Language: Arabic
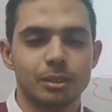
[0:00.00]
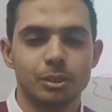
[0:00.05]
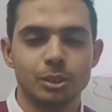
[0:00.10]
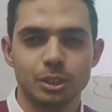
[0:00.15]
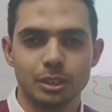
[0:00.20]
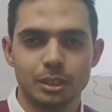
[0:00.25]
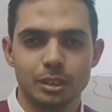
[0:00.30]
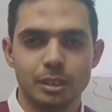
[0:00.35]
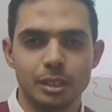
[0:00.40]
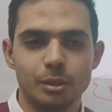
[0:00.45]

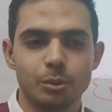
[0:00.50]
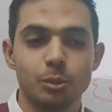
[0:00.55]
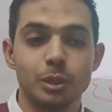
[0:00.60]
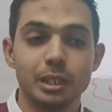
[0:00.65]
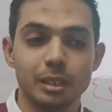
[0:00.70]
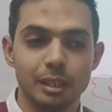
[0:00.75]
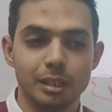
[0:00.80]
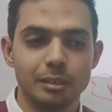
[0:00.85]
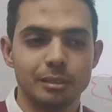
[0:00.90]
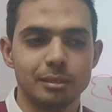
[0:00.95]
خش كده
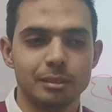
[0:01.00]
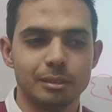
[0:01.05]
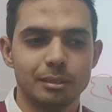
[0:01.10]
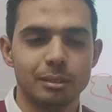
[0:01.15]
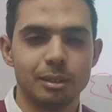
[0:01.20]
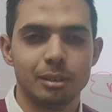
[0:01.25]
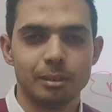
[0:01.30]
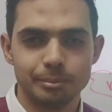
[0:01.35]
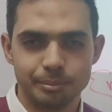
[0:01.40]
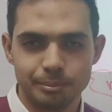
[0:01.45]
وادعي
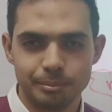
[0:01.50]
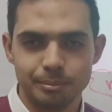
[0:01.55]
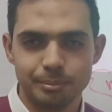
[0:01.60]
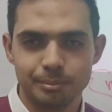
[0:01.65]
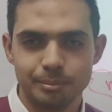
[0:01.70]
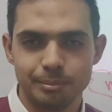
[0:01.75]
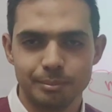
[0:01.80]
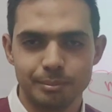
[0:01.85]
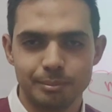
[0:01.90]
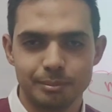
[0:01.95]
قول يا رب
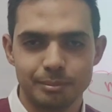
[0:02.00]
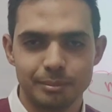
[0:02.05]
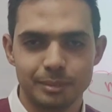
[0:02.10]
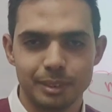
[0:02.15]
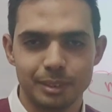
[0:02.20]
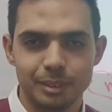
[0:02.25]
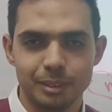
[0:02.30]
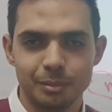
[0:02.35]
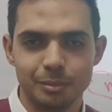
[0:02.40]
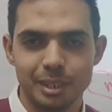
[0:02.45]

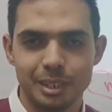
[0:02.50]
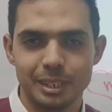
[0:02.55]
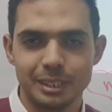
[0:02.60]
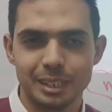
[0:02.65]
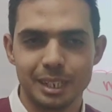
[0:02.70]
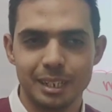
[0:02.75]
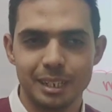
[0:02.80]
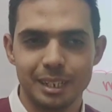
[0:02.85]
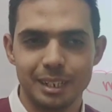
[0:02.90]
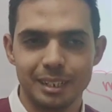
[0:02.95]
اللهم لا
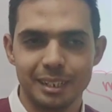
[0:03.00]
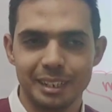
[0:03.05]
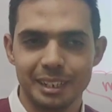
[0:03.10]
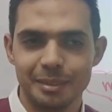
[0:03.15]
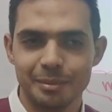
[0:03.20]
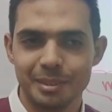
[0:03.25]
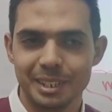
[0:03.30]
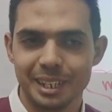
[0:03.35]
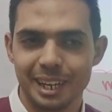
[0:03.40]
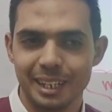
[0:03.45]
سهل
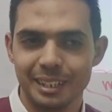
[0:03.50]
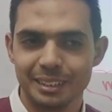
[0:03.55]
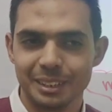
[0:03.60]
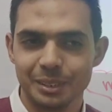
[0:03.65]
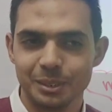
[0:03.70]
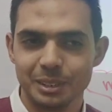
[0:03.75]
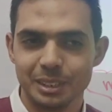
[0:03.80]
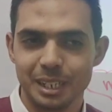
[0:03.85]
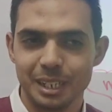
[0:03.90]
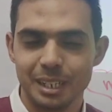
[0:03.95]
الا ما
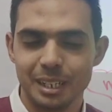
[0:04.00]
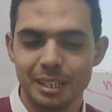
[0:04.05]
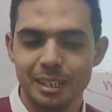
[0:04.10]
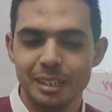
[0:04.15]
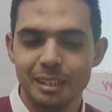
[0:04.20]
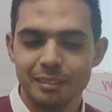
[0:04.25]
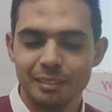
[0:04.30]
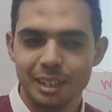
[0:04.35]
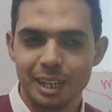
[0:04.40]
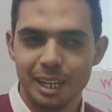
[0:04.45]
جعلته سهلا
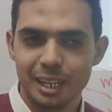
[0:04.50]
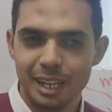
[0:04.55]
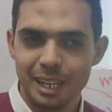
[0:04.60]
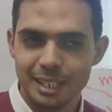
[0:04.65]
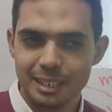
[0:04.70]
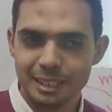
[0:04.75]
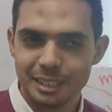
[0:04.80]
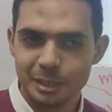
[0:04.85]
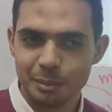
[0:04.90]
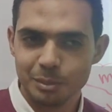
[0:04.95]
فاجعل
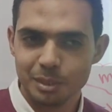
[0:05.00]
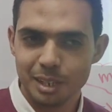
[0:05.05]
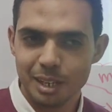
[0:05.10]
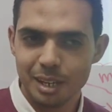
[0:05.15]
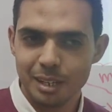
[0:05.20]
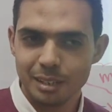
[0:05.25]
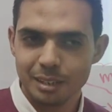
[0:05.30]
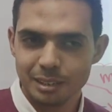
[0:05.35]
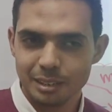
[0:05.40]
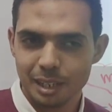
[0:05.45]
هذا
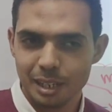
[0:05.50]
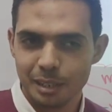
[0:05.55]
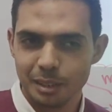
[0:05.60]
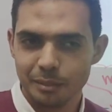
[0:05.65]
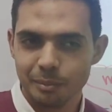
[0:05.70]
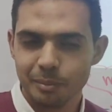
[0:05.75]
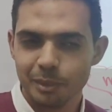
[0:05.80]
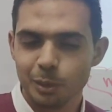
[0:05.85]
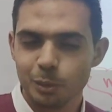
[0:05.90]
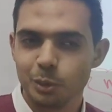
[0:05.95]
الابتلاء
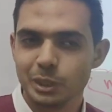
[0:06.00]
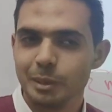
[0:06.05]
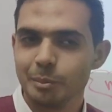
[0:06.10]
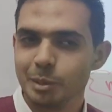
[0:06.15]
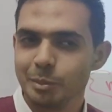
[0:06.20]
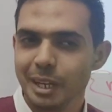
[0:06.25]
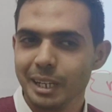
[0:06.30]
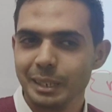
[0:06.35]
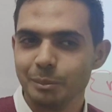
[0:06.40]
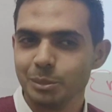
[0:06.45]
سهلا
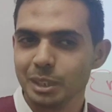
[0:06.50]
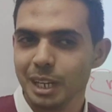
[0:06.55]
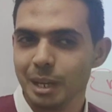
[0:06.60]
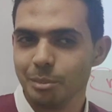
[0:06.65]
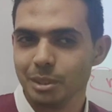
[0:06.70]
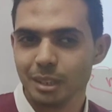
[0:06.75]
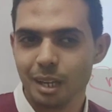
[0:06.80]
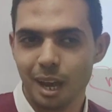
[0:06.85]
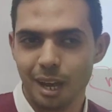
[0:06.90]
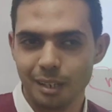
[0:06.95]
وسمي بقى
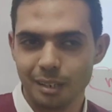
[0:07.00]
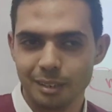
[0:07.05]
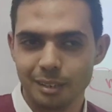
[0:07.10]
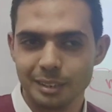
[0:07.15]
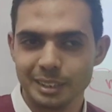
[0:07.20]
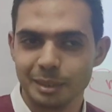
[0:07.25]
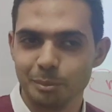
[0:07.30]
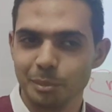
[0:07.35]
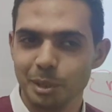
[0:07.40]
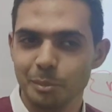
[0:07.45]
الابتلاء بتاعك
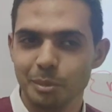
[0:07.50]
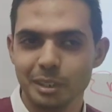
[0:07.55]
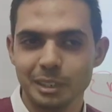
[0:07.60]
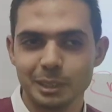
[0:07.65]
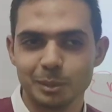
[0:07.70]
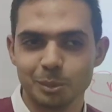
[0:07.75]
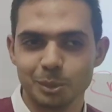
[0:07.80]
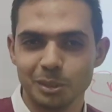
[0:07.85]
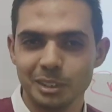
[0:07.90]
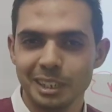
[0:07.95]
سميه
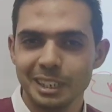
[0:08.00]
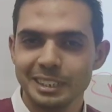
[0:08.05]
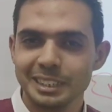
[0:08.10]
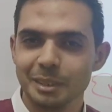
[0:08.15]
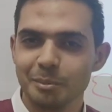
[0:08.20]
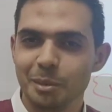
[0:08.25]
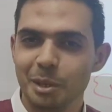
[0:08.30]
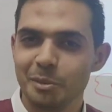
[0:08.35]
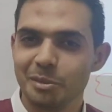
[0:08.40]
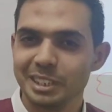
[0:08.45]
باسمه
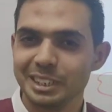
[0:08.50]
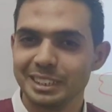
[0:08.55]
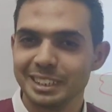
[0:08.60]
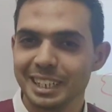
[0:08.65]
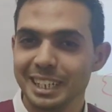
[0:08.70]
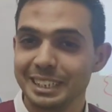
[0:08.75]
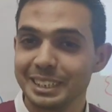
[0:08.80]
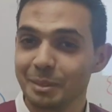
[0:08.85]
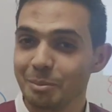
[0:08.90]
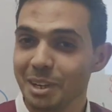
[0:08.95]
سميه
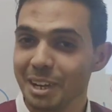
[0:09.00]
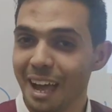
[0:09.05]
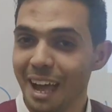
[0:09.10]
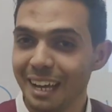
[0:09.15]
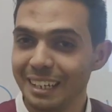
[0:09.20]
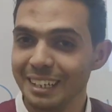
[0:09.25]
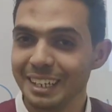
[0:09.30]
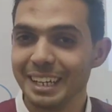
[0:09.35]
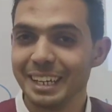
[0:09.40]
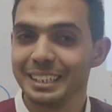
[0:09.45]
فيزياء سميه
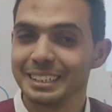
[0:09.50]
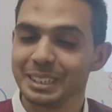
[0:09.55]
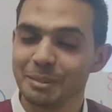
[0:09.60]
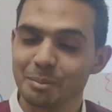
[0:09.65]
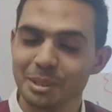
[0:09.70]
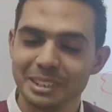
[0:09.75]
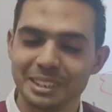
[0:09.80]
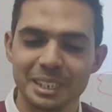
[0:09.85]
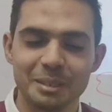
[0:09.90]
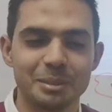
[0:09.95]
احياء
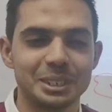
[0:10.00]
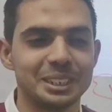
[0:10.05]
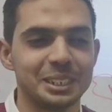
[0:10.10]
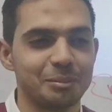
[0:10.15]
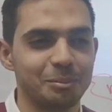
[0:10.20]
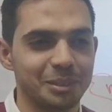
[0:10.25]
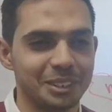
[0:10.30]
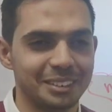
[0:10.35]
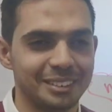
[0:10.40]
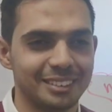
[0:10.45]
سميه زي ما
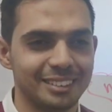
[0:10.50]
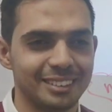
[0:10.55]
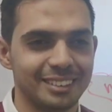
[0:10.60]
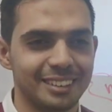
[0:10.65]
تسميه